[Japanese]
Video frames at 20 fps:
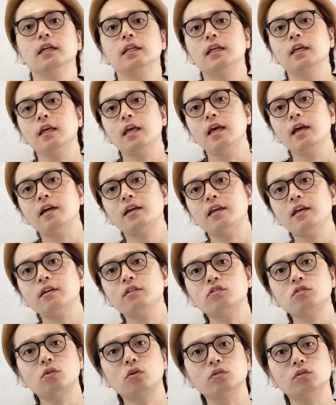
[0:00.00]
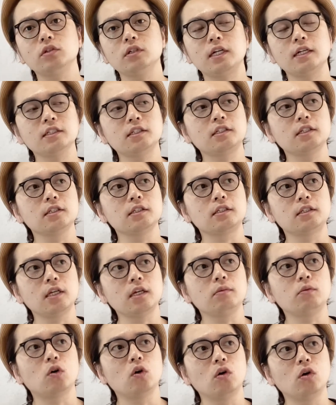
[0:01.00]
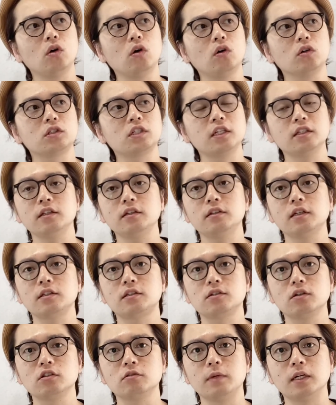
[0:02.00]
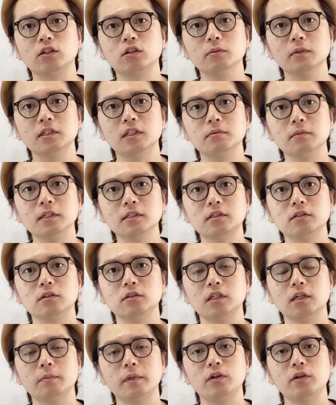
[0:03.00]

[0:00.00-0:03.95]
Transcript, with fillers: でヘアケアのことに関してですねこうチャンネル内すごくまとめてますので、